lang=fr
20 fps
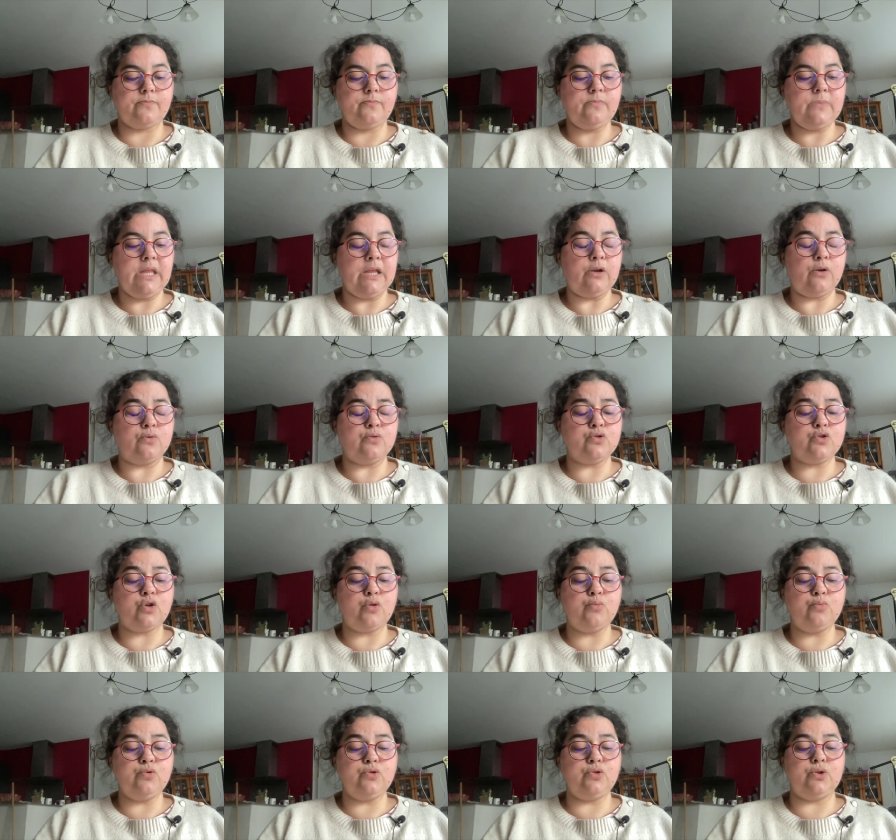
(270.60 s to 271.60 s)
Quand le jeune
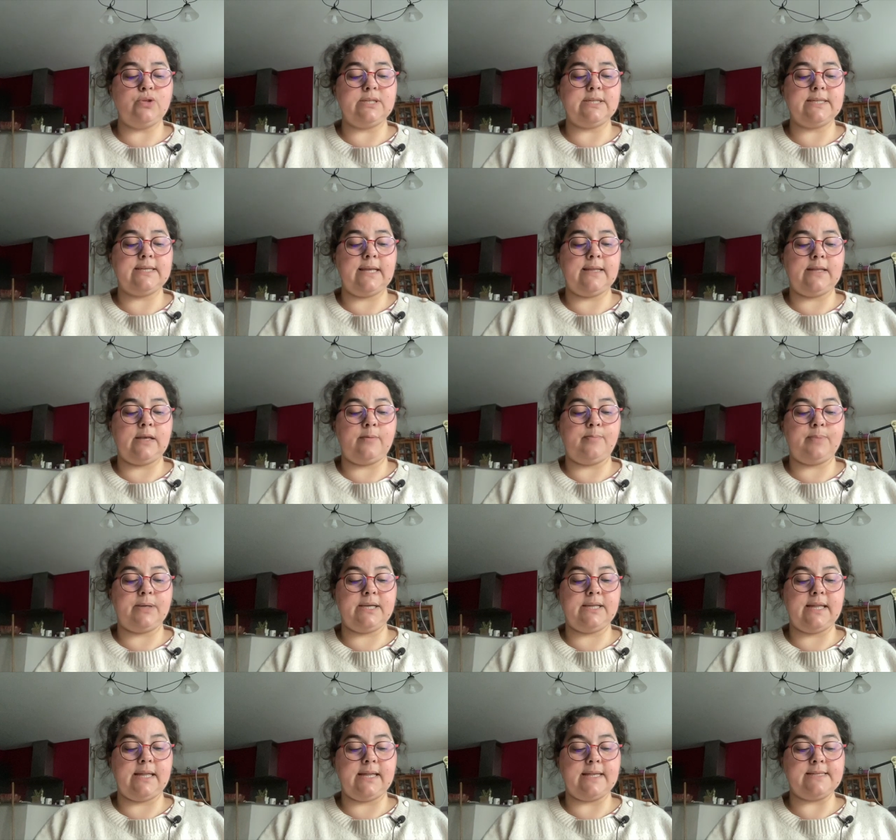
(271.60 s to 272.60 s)
mousse de Triana, pris
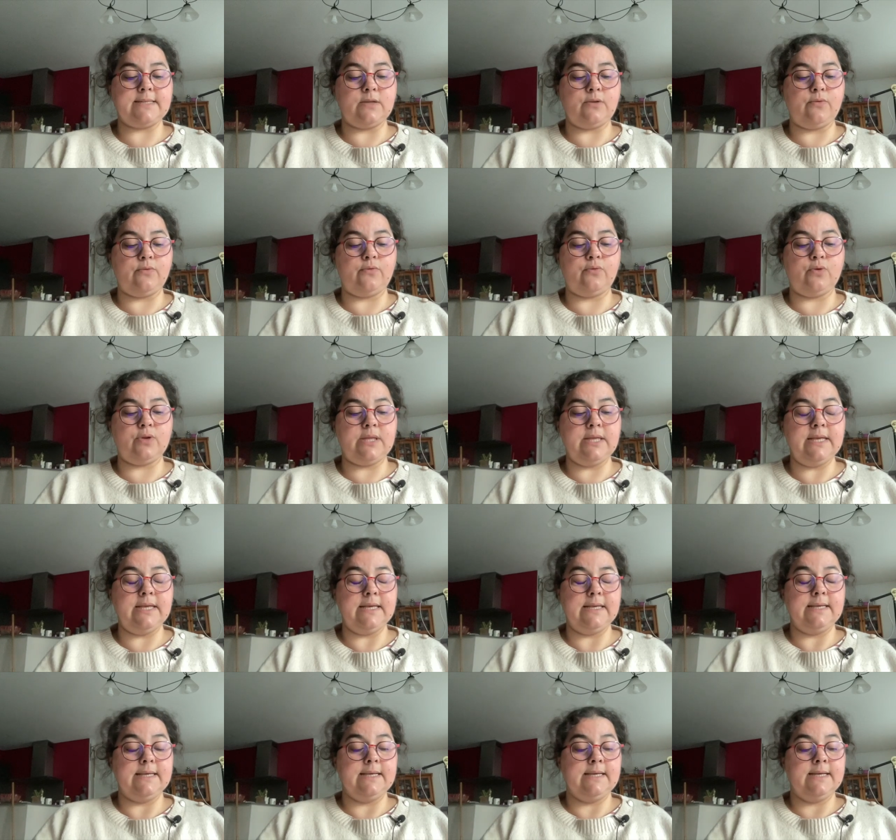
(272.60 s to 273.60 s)
d'un accès de folie,
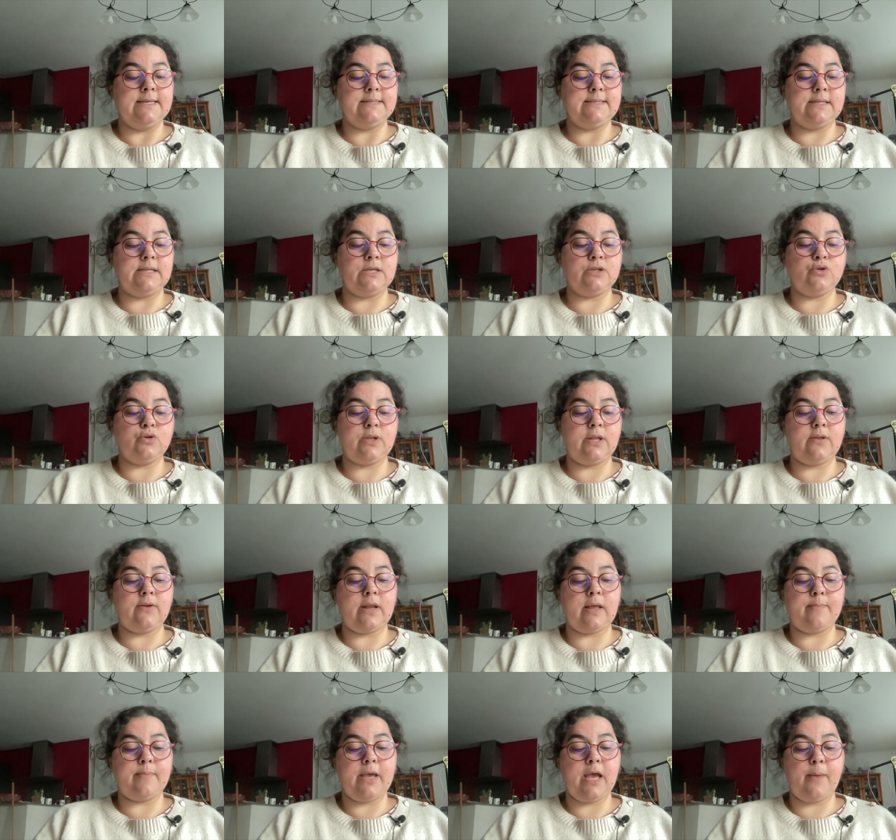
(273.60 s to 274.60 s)
s'était jeté dans la
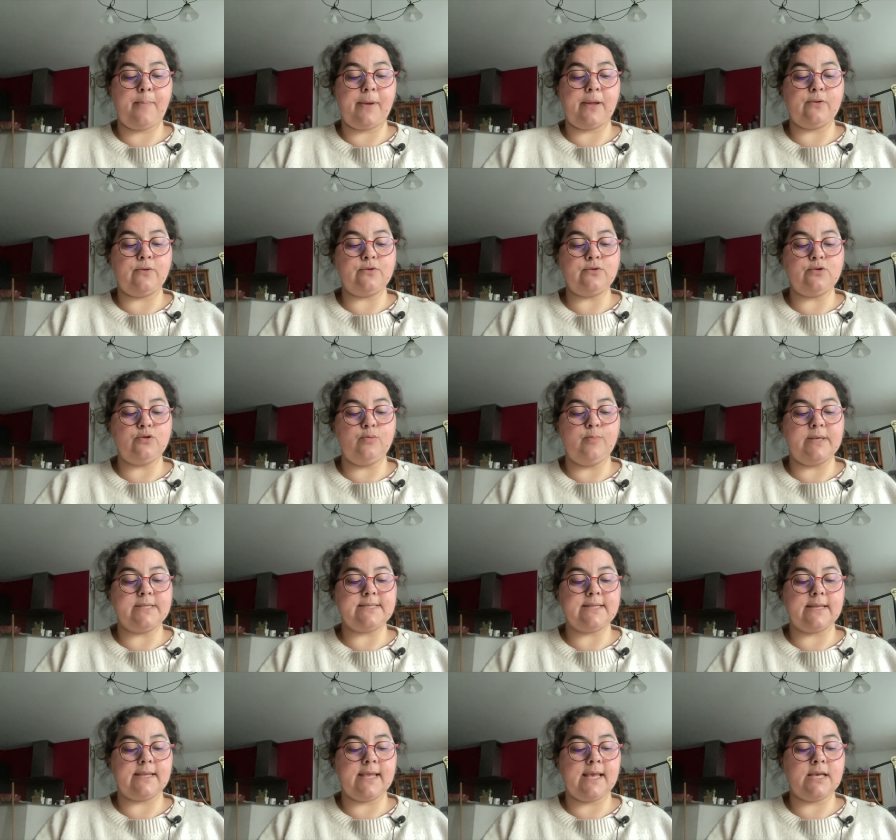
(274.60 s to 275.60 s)
mer par-dessus le
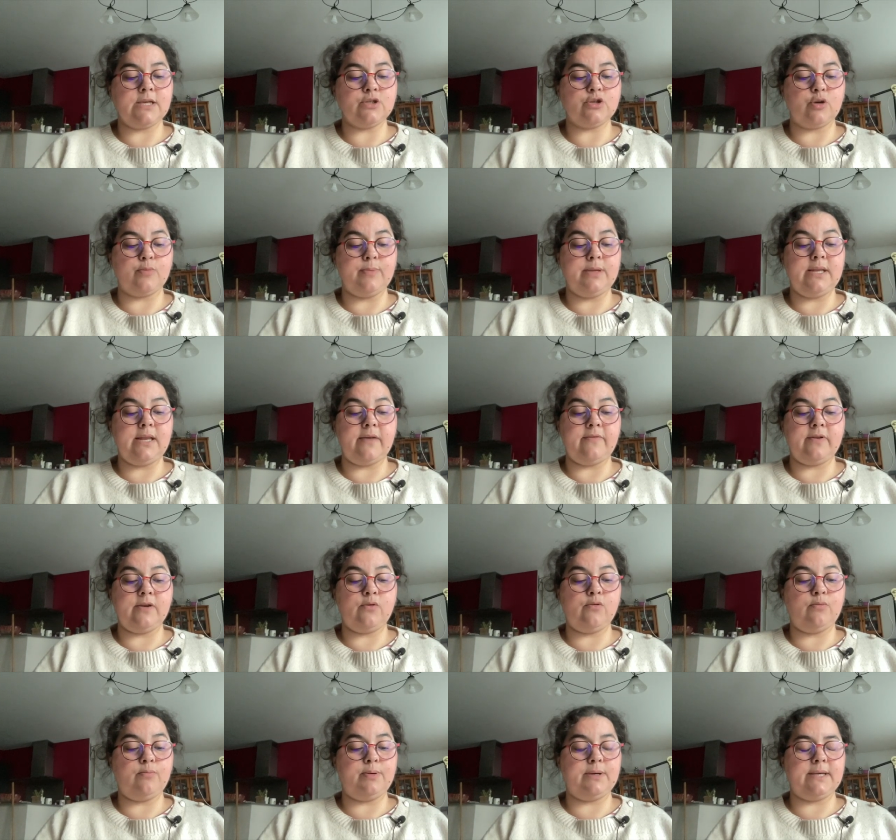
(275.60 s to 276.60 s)
bastingage comme il l'avait
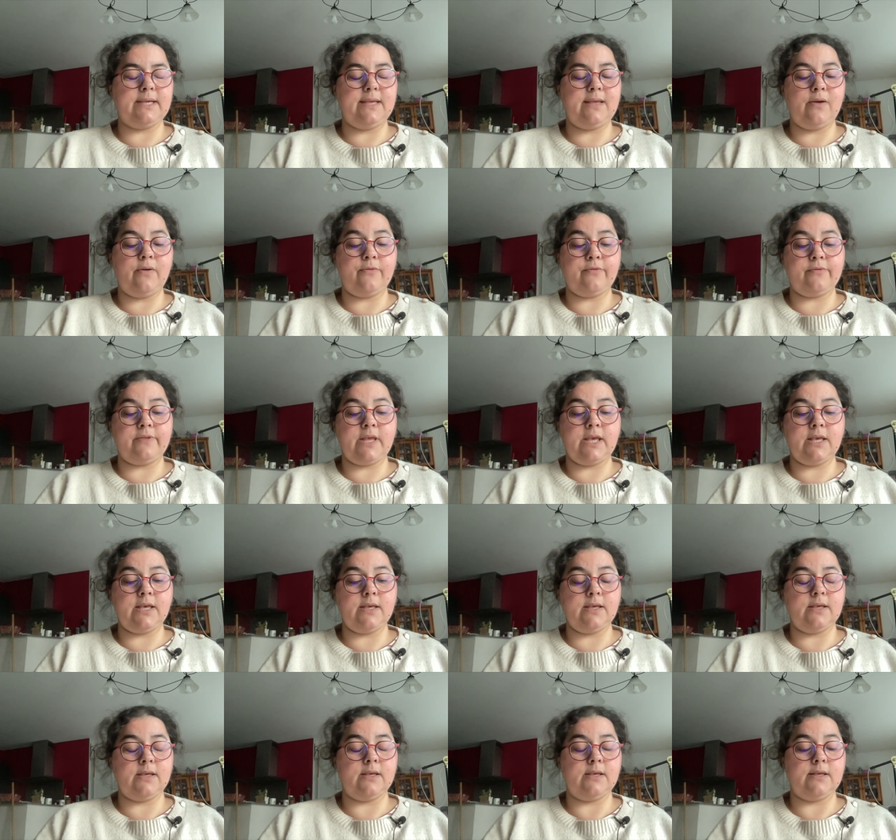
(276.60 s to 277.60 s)
compris et envié,
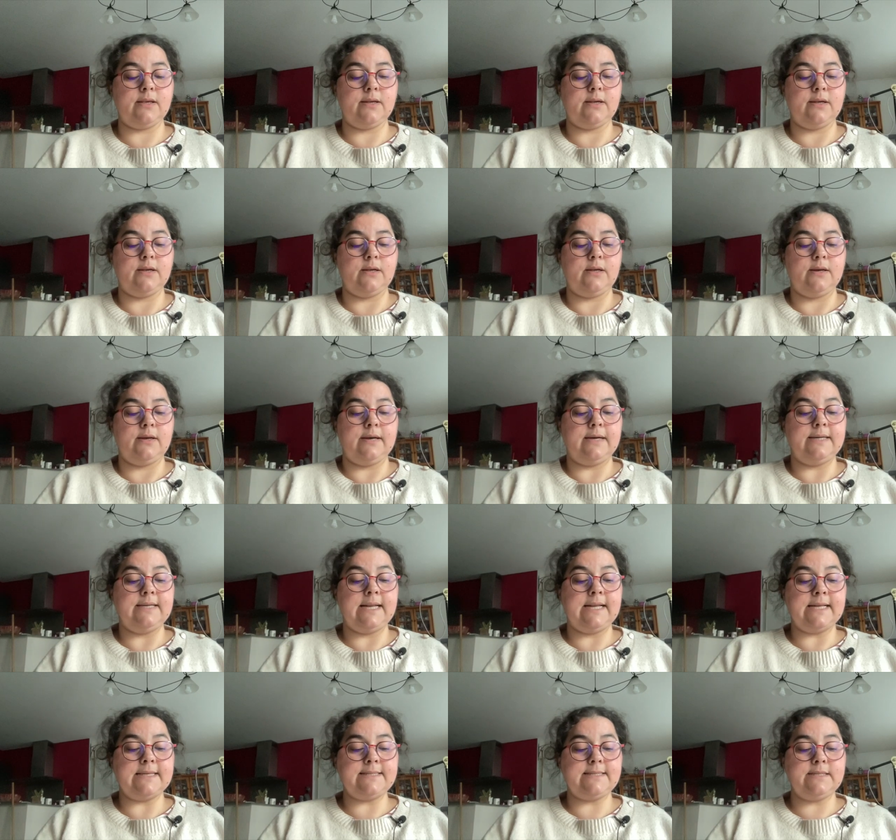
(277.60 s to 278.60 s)
la
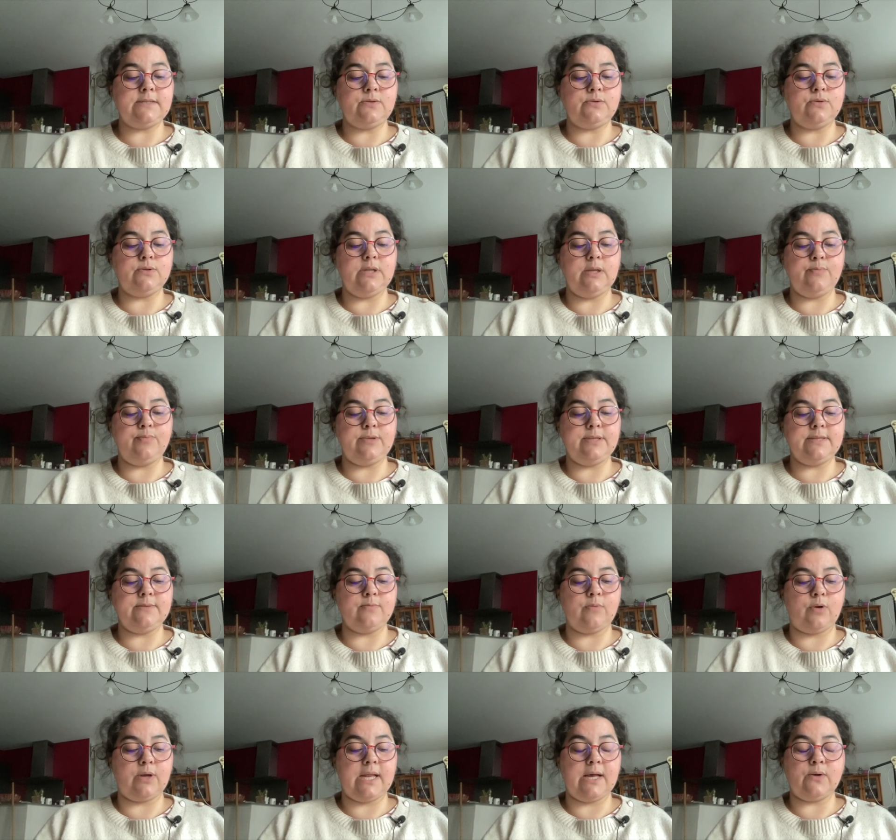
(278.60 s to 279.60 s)
lassitude,
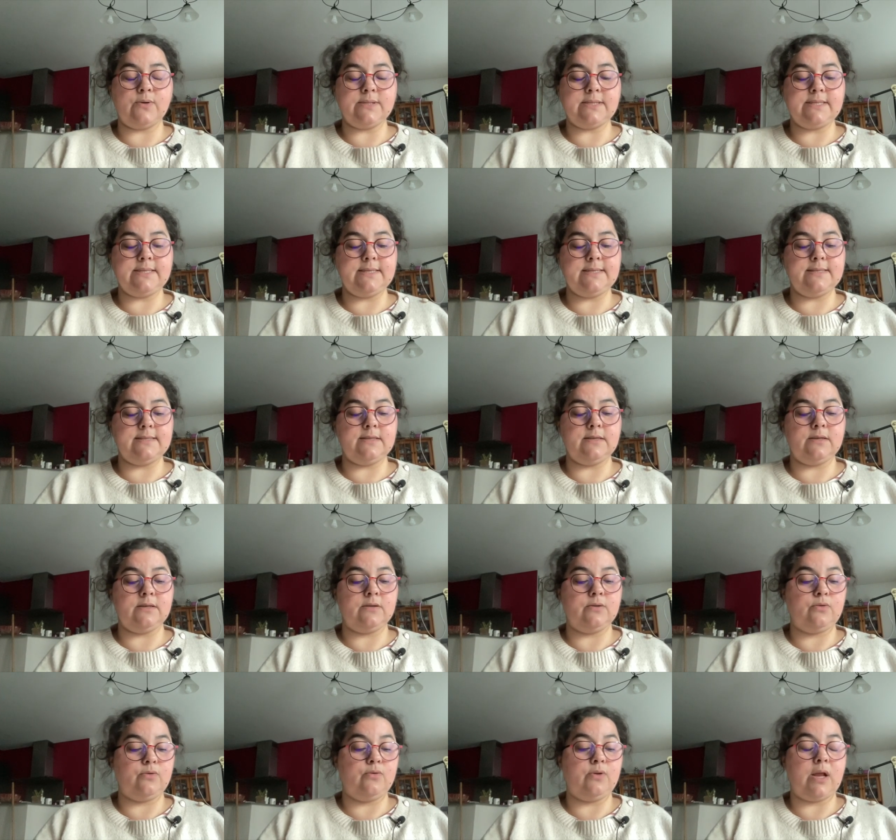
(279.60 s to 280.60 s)
l'épuisement, la hantise
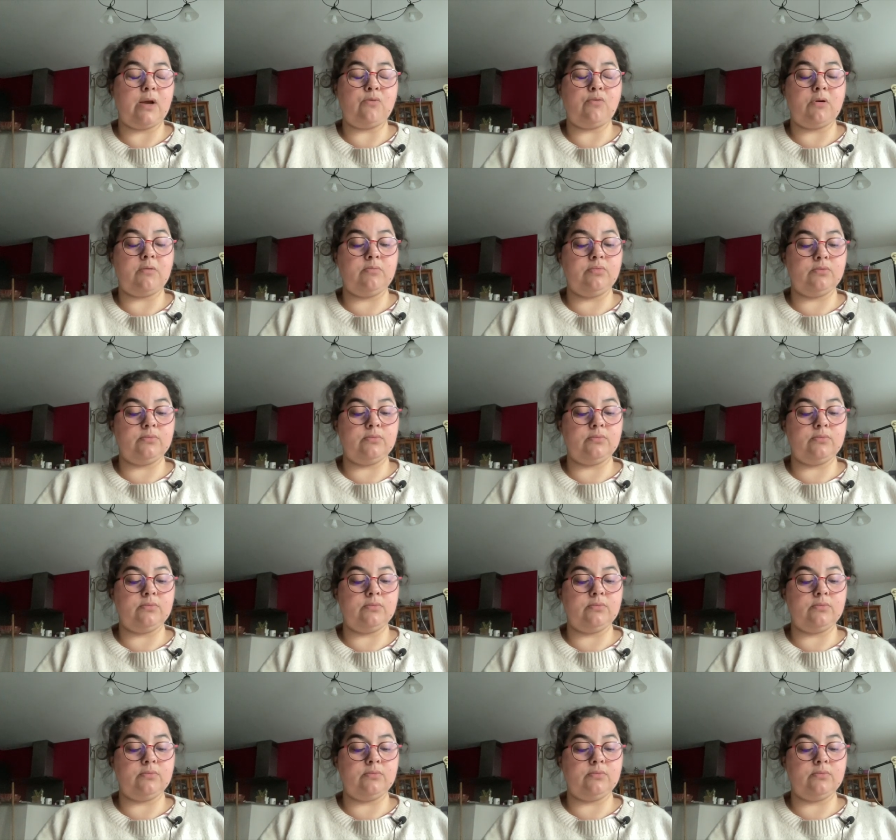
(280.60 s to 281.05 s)
de l'aquabon,